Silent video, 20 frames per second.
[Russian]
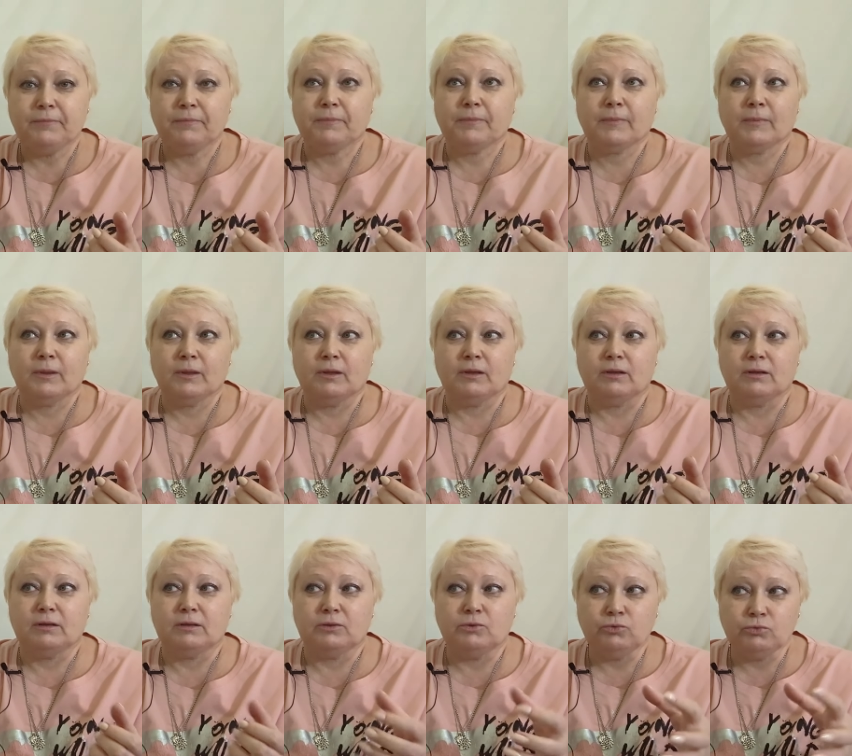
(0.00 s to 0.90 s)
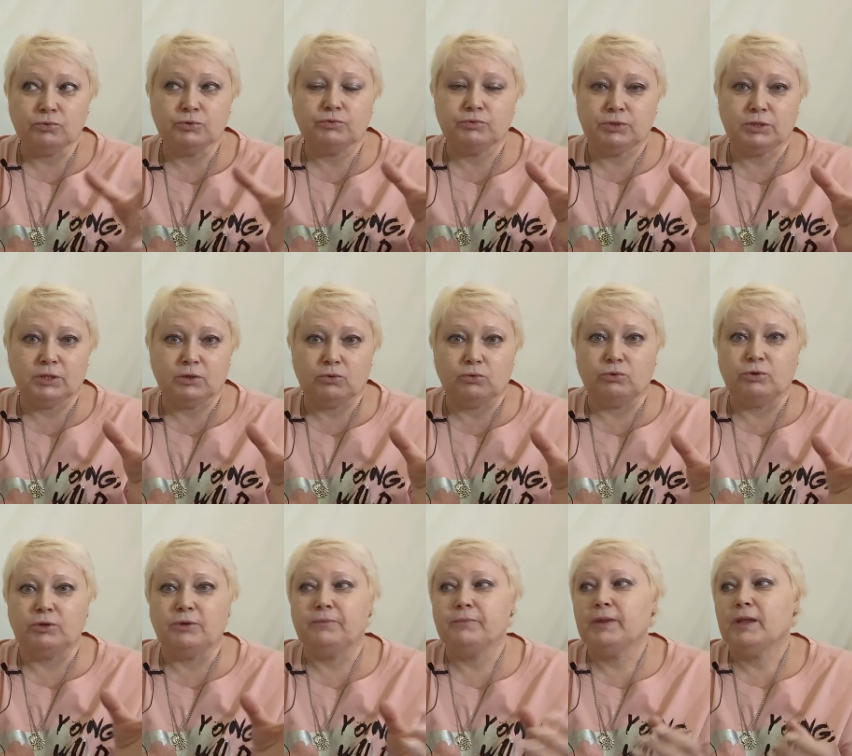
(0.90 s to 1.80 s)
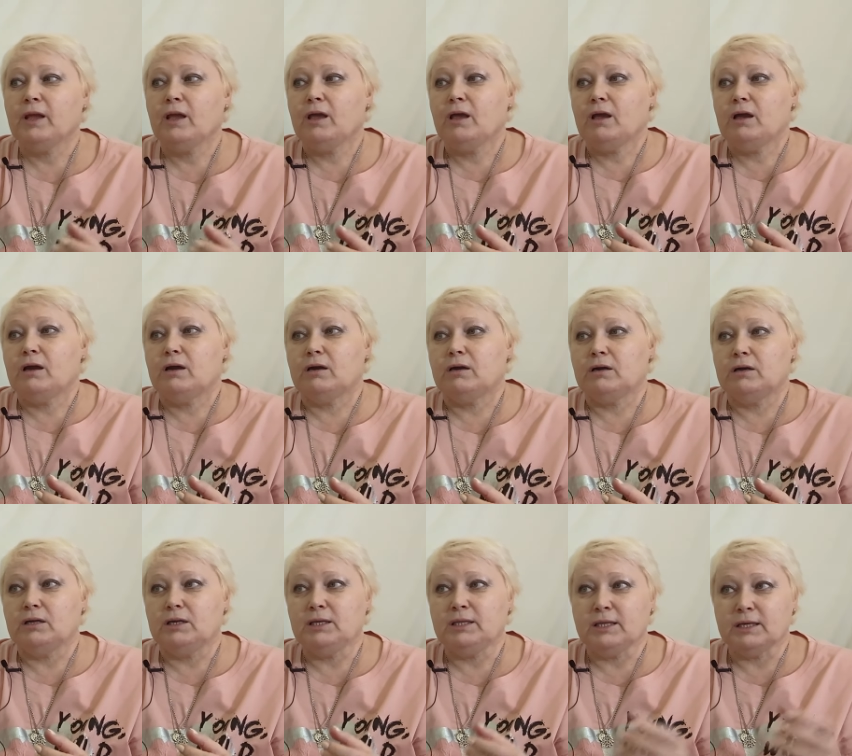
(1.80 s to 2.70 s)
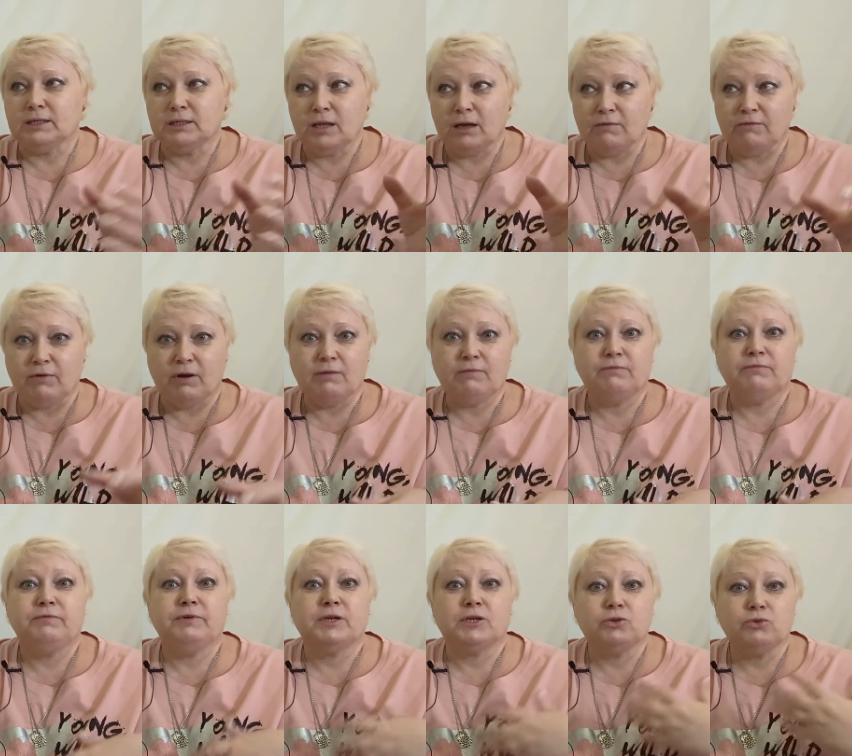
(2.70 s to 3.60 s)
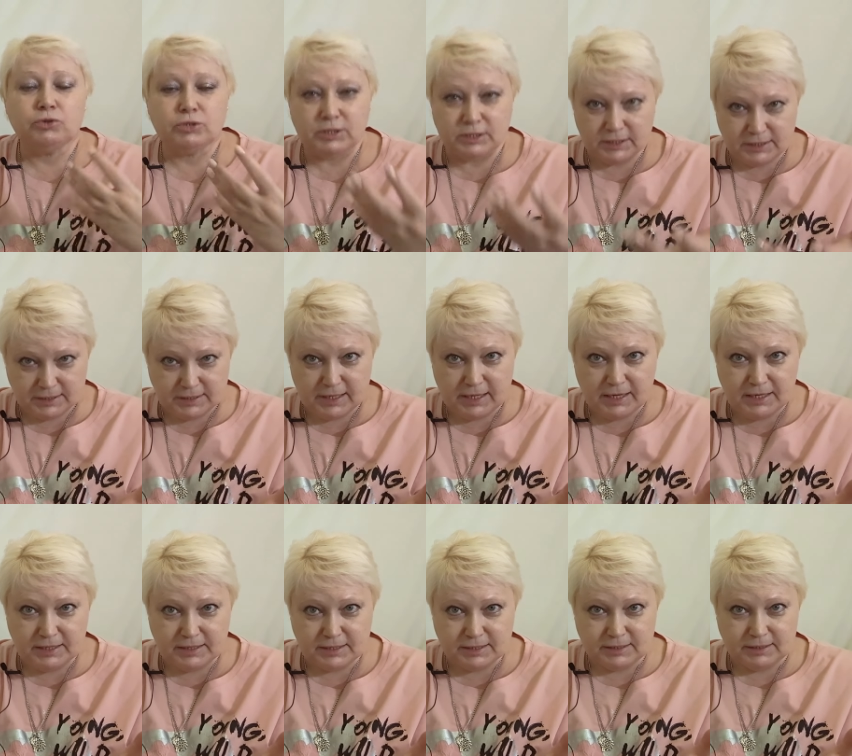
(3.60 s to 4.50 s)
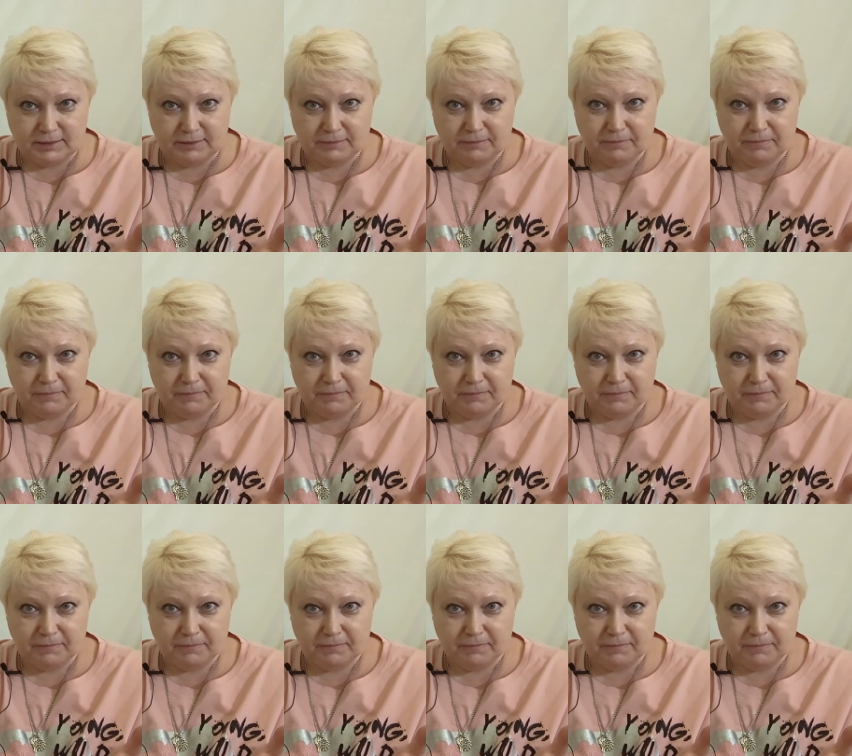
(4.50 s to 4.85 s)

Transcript: Ну, вот, вот такое. А, и тогда вам вернется старицей.